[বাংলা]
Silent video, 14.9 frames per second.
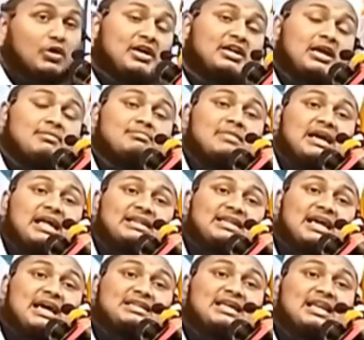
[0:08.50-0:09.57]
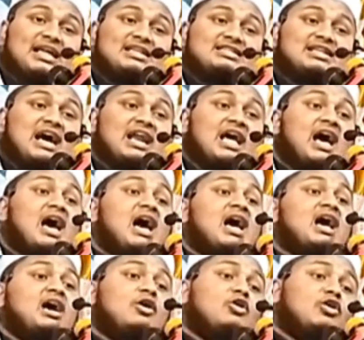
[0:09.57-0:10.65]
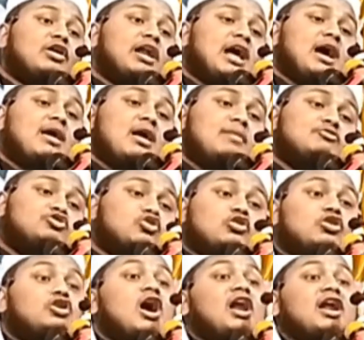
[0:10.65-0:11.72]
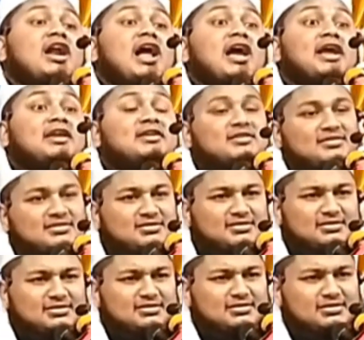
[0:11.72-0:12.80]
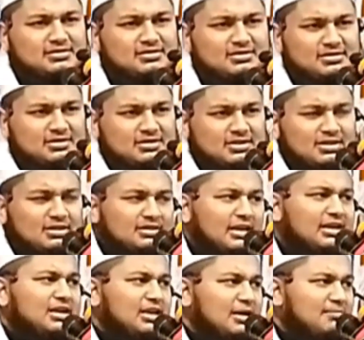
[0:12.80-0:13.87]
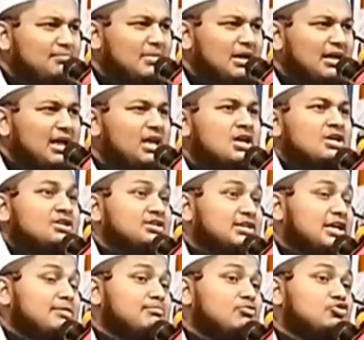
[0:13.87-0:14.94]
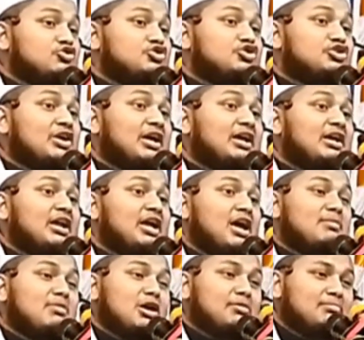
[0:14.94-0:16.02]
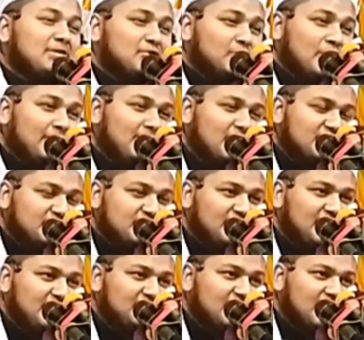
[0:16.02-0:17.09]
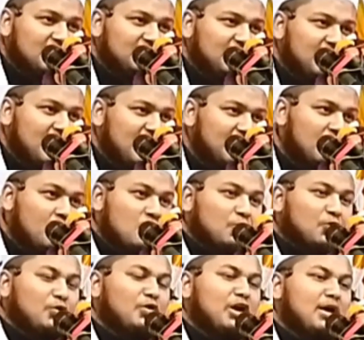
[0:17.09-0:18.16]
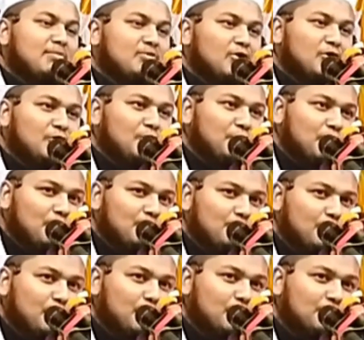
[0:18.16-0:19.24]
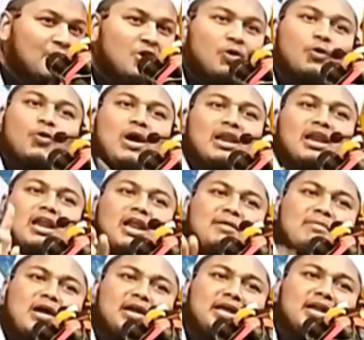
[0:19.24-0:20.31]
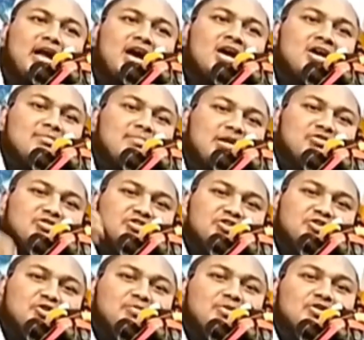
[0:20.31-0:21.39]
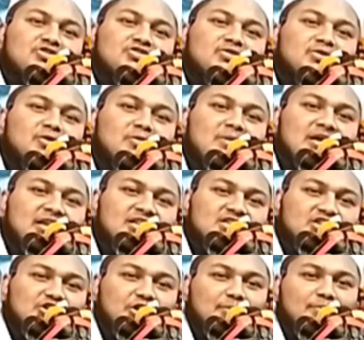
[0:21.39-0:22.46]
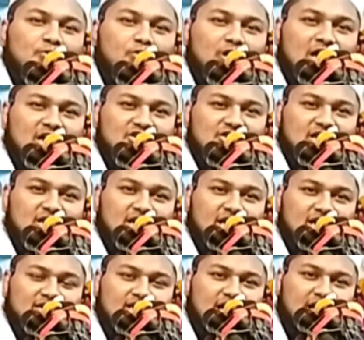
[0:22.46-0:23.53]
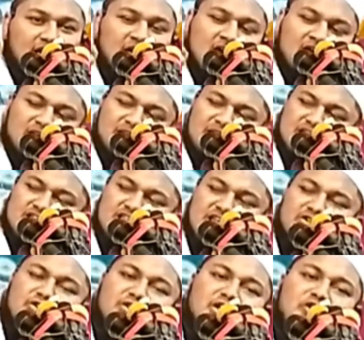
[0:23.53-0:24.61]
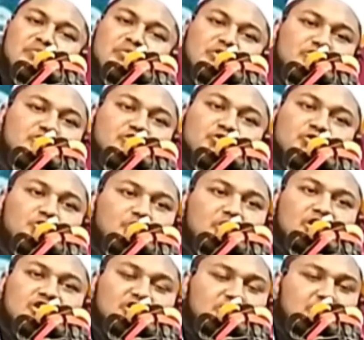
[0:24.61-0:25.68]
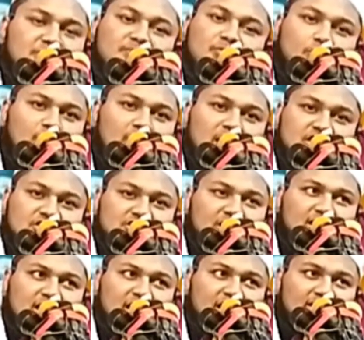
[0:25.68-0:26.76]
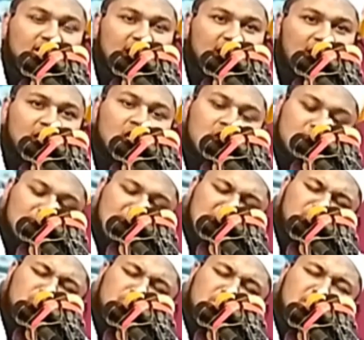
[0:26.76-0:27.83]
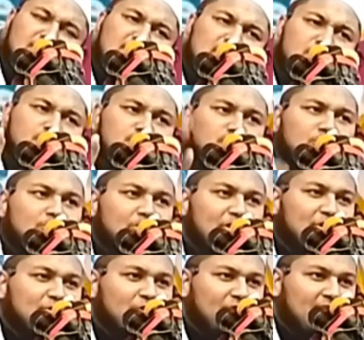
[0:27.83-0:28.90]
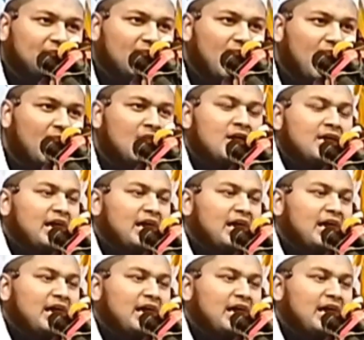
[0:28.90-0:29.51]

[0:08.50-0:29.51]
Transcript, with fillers: দুই নাম্বারে দিয়া দিলেন যারে ওর নাম জুলকারনাইন তিন নাম্বারে যেই মুশরেকে আমার মাওলা বাদশাহী দিয়া দিলেন ওর নাম হলো নমরুদ ও আল্লাহ মানে না মানুষের উপর জুলুমের স্টিম রুলার চালায় দেয় নির্যাতনের পর্যন্ত স্টিম রুলার চালায় দেয় মানুষের মানুষও মনে করে না